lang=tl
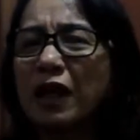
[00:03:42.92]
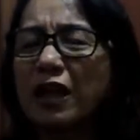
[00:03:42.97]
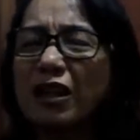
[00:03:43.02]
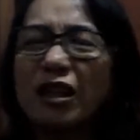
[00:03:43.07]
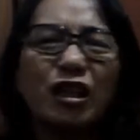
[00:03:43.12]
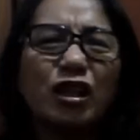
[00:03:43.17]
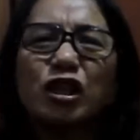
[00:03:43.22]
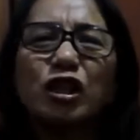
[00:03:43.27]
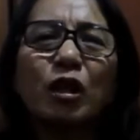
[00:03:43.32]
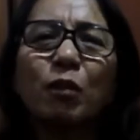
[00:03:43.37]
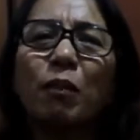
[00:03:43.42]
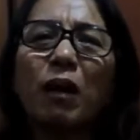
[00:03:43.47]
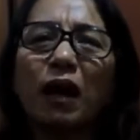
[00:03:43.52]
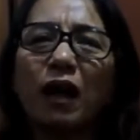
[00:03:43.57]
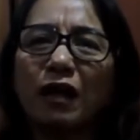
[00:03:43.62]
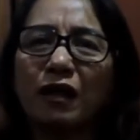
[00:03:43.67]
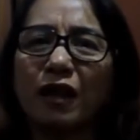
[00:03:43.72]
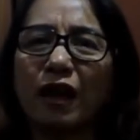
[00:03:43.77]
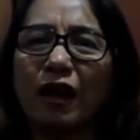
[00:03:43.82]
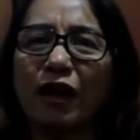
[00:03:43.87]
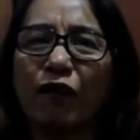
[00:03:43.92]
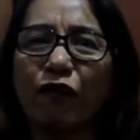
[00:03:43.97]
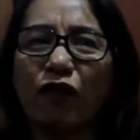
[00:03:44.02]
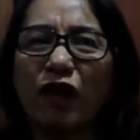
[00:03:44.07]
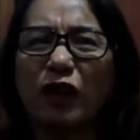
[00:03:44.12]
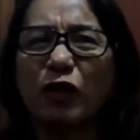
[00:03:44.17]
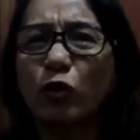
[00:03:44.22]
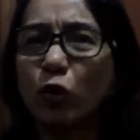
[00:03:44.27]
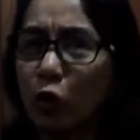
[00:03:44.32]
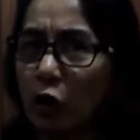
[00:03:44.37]
hindi siya magandang
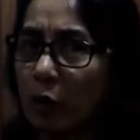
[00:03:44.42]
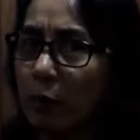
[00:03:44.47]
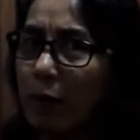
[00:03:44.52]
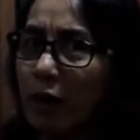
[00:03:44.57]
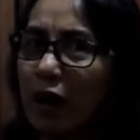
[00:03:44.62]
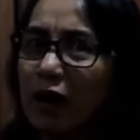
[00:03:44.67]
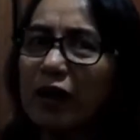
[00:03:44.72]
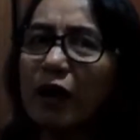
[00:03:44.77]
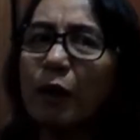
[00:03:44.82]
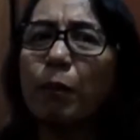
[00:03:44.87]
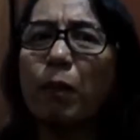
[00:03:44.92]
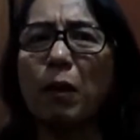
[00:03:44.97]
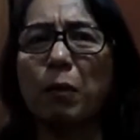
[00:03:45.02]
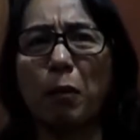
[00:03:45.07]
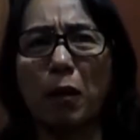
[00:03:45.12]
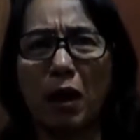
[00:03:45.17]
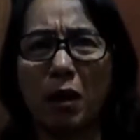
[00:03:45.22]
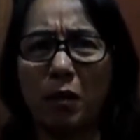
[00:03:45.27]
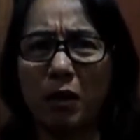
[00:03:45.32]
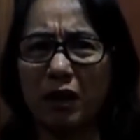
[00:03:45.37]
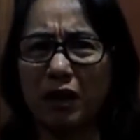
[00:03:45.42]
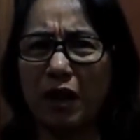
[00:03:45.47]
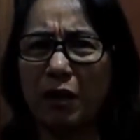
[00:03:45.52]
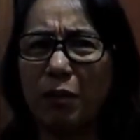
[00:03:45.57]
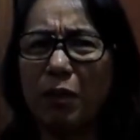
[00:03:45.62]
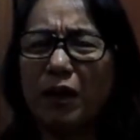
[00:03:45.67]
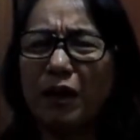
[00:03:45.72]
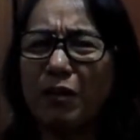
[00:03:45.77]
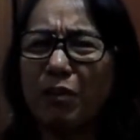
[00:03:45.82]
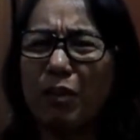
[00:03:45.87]
epekto. Yung iba nga
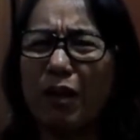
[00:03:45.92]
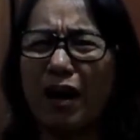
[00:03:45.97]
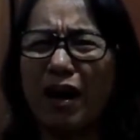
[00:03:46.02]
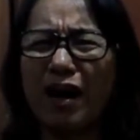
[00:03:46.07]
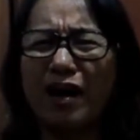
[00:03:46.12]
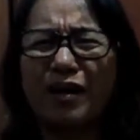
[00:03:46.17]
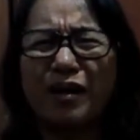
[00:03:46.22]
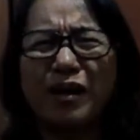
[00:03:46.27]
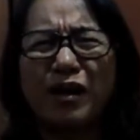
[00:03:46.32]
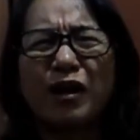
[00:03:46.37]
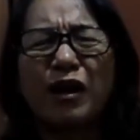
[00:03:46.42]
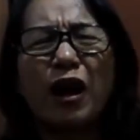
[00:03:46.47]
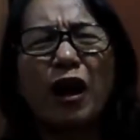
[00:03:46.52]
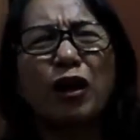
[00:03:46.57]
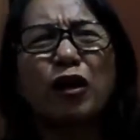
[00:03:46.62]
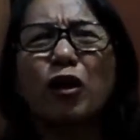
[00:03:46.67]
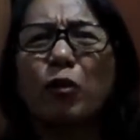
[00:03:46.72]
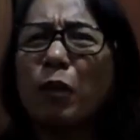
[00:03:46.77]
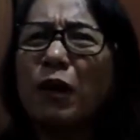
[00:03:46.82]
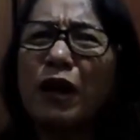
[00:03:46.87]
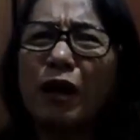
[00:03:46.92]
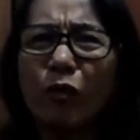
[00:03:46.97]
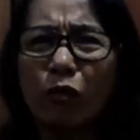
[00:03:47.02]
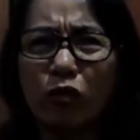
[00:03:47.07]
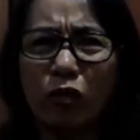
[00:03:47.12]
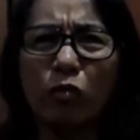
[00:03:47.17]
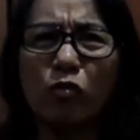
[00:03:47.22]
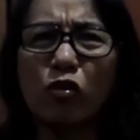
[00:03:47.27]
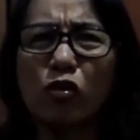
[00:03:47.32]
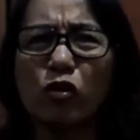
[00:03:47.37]
nagpapakamatay pa, 'di ba? Yung iba
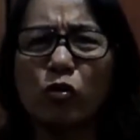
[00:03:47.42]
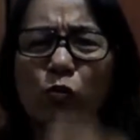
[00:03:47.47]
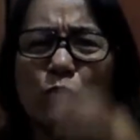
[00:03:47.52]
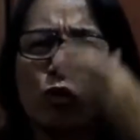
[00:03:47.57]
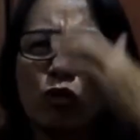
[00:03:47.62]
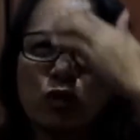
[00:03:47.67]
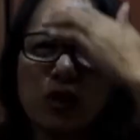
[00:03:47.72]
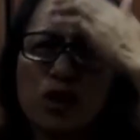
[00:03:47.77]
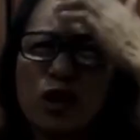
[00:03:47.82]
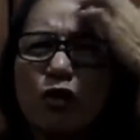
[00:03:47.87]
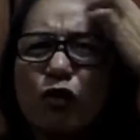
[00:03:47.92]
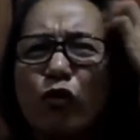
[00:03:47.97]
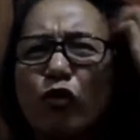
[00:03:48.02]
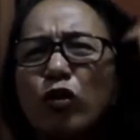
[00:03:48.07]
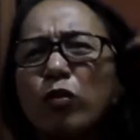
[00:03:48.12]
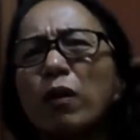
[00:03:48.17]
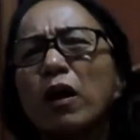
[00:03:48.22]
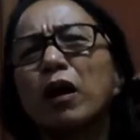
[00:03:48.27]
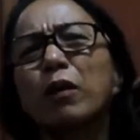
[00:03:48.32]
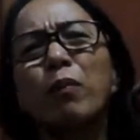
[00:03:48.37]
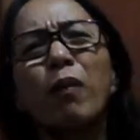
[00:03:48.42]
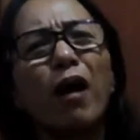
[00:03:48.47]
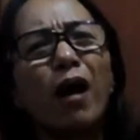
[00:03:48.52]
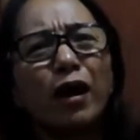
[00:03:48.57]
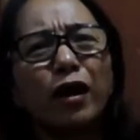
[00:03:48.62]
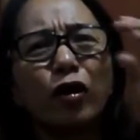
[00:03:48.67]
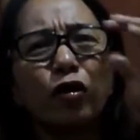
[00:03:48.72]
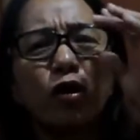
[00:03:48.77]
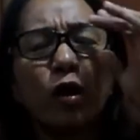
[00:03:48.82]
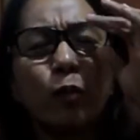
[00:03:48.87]
nagmumukmuk sa room, ang iba
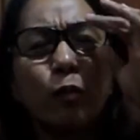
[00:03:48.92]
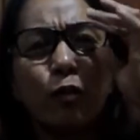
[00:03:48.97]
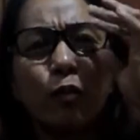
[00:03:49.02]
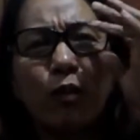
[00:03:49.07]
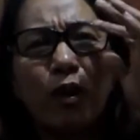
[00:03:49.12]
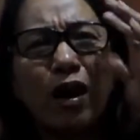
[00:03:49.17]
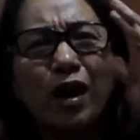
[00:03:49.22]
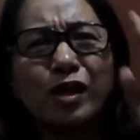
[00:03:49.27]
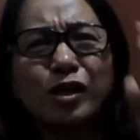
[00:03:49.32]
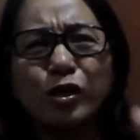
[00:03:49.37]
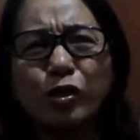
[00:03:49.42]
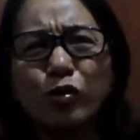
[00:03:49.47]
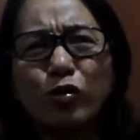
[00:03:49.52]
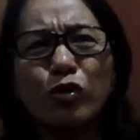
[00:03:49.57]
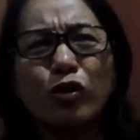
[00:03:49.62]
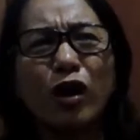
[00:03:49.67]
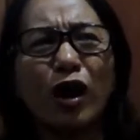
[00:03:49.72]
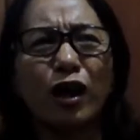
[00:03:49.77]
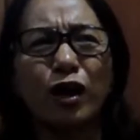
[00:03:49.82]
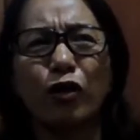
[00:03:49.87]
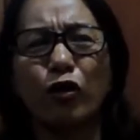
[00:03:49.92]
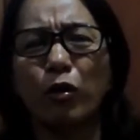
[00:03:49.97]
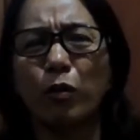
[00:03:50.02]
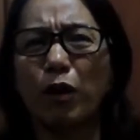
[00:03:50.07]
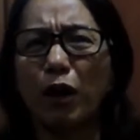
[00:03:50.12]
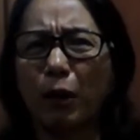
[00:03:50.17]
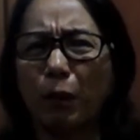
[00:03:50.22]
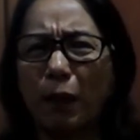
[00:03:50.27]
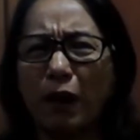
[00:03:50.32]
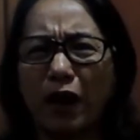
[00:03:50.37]
ayaw na pumasok, ayaw na
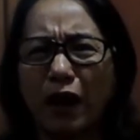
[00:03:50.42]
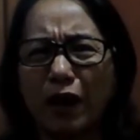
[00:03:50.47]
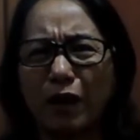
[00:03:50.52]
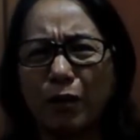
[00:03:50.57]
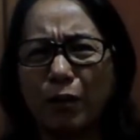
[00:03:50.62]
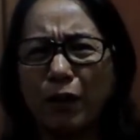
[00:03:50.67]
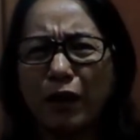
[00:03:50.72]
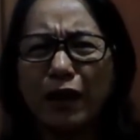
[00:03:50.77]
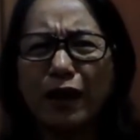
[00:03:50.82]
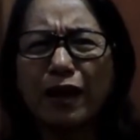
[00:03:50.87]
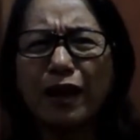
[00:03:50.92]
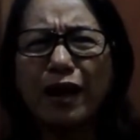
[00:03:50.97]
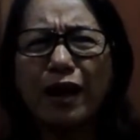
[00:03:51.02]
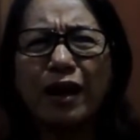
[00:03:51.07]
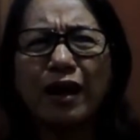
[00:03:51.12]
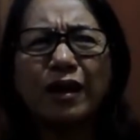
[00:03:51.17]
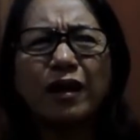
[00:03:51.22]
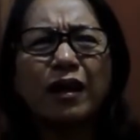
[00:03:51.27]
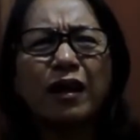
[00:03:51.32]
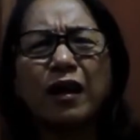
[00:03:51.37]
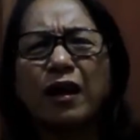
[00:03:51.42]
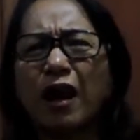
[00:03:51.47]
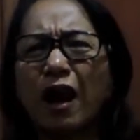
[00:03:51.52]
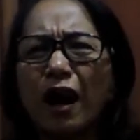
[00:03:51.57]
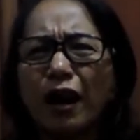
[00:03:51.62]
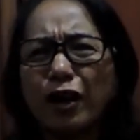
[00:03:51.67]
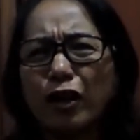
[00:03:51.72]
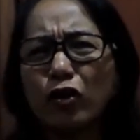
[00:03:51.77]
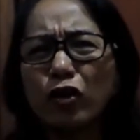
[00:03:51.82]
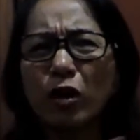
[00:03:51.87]
makipagkaibigan,
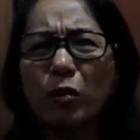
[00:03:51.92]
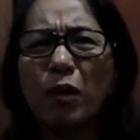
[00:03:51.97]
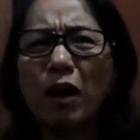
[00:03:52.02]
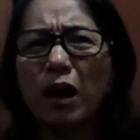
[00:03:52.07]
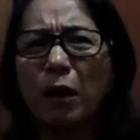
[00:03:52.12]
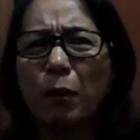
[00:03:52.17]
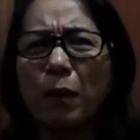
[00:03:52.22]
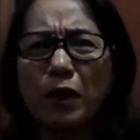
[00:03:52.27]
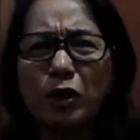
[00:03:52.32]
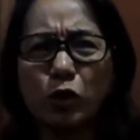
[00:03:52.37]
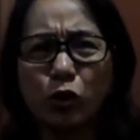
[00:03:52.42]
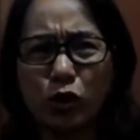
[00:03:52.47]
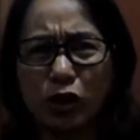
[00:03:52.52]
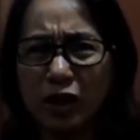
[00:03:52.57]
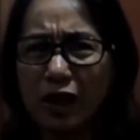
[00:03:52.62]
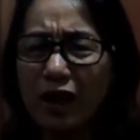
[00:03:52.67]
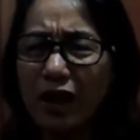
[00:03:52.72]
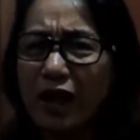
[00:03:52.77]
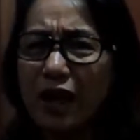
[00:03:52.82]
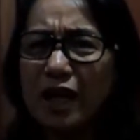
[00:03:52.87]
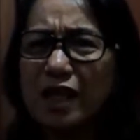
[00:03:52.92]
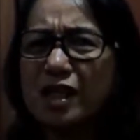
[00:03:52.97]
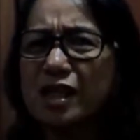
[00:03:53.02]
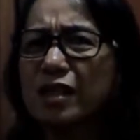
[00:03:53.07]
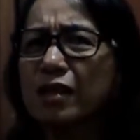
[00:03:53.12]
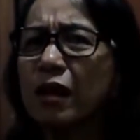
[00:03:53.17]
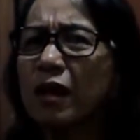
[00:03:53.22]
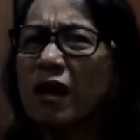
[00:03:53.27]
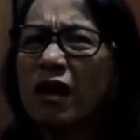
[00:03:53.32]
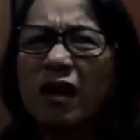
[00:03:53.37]
ayaw na
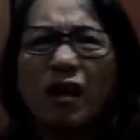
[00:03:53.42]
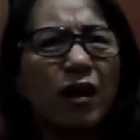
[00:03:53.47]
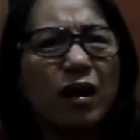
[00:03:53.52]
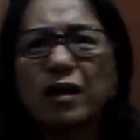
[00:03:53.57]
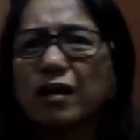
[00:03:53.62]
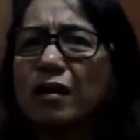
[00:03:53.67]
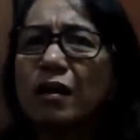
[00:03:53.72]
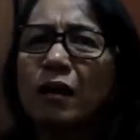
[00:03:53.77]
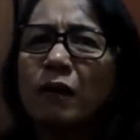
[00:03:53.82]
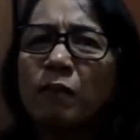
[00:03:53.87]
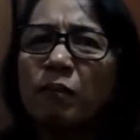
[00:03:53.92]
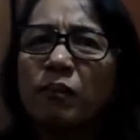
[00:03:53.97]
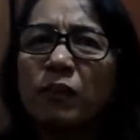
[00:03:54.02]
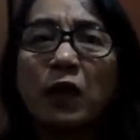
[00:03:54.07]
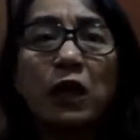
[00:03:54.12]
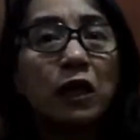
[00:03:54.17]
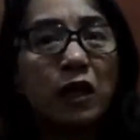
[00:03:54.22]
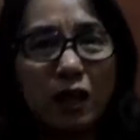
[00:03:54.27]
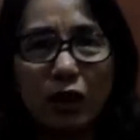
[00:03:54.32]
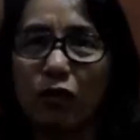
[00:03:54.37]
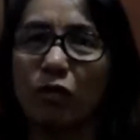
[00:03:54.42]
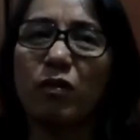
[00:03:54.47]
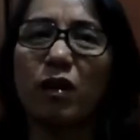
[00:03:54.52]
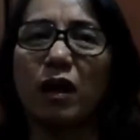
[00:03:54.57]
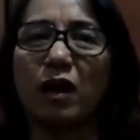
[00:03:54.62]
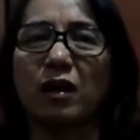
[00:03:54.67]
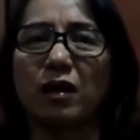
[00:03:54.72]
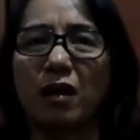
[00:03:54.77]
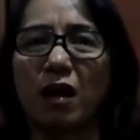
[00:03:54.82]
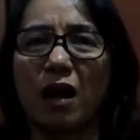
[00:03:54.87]
makipag-socialize at hindi yun
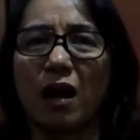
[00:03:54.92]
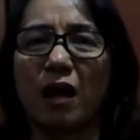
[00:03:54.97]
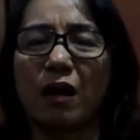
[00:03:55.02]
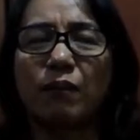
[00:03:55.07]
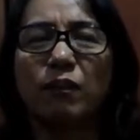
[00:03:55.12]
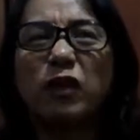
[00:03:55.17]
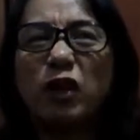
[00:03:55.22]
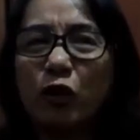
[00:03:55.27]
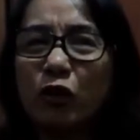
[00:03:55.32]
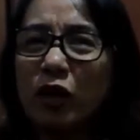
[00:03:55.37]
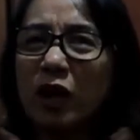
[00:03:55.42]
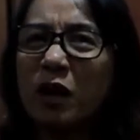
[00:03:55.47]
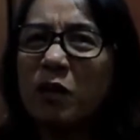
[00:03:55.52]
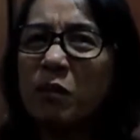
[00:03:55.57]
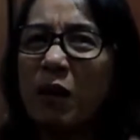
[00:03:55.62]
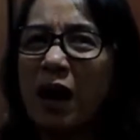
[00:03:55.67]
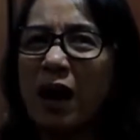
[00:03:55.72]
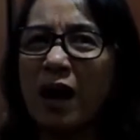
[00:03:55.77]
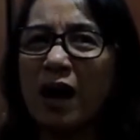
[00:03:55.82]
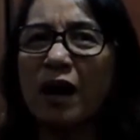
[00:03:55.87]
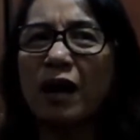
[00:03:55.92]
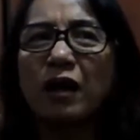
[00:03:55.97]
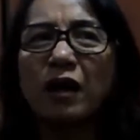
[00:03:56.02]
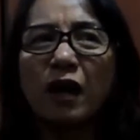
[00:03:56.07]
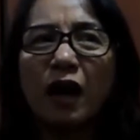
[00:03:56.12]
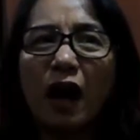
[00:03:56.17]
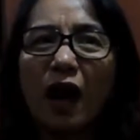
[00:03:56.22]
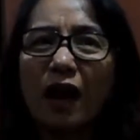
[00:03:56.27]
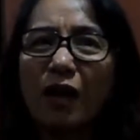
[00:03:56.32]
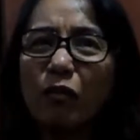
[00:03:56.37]
maganda. Yun ay mga,
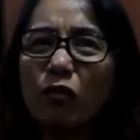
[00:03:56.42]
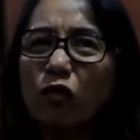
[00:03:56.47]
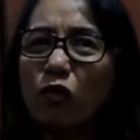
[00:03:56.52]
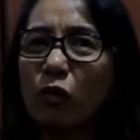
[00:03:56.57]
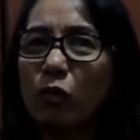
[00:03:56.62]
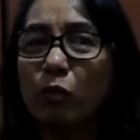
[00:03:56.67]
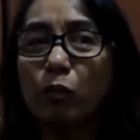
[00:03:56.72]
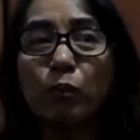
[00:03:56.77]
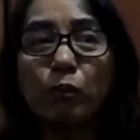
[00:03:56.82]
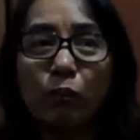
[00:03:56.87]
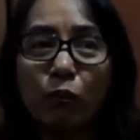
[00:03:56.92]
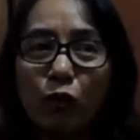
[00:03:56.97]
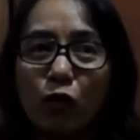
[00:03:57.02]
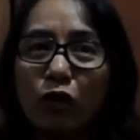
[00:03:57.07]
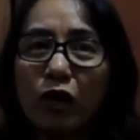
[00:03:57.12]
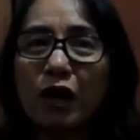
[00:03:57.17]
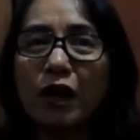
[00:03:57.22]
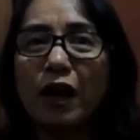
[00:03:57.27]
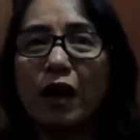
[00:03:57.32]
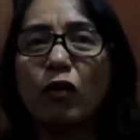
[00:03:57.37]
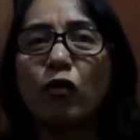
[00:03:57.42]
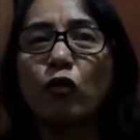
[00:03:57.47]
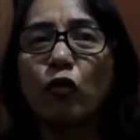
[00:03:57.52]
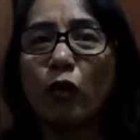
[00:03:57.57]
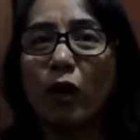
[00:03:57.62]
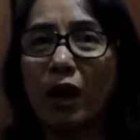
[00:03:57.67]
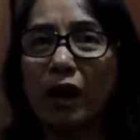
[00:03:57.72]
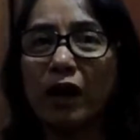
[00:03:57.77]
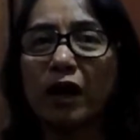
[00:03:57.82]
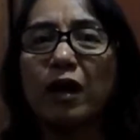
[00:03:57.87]
alam mo, bully lang
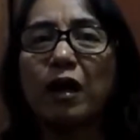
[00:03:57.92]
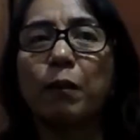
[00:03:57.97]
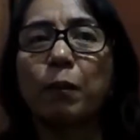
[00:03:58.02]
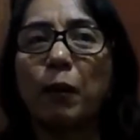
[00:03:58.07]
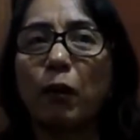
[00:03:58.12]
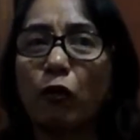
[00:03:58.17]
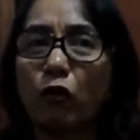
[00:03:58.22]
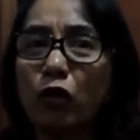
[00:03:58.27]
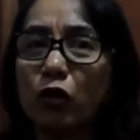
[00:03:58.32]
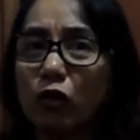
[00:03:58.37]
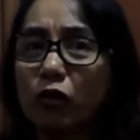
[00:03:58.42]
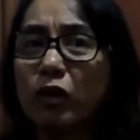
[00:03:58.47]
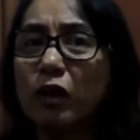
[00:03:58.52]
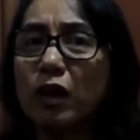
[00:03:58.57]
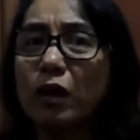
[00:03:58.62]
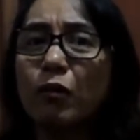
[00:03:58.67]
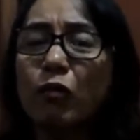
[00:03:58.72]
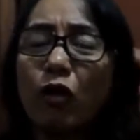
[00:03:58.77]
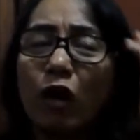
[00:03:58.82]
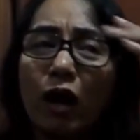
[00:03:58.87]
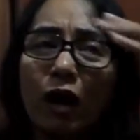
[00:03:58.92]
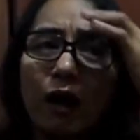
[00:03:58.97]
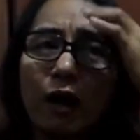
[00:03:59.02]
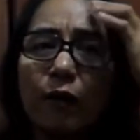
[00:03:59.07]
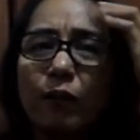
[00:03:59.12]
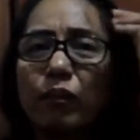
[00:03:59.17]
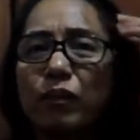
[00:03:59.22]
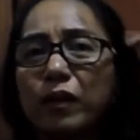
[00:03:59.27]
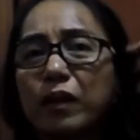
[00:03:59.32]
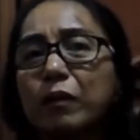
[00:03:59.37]
kunwari yan, pero yun di mo
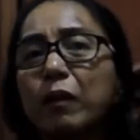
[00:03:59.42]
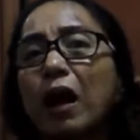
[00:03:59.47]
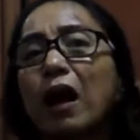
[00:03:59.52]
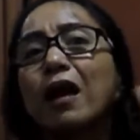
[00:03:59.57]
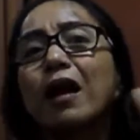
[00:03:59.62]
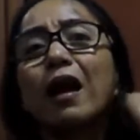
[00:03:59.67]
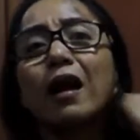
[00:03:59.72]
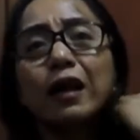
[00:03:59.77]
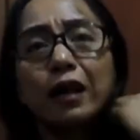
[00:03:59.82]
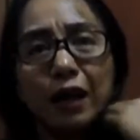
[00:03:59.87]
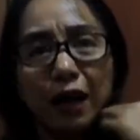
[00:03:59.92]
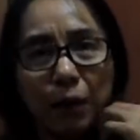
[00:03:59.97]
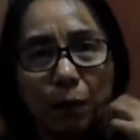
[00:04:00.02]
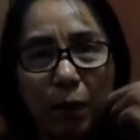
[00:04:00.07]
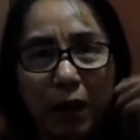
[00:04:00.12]
alam, ang laki ng